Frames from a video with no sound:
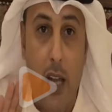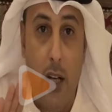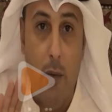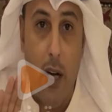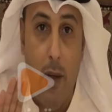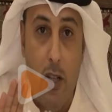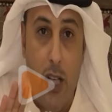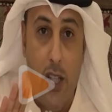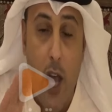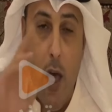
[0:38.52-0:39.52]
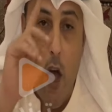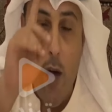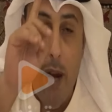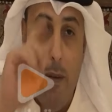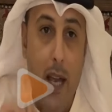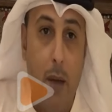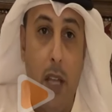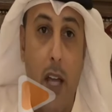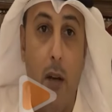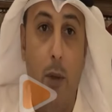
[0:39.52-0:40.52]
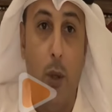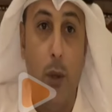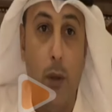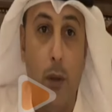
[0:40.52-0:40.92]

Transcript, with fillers: عمر المجلس عمره ما جاب طاري البدون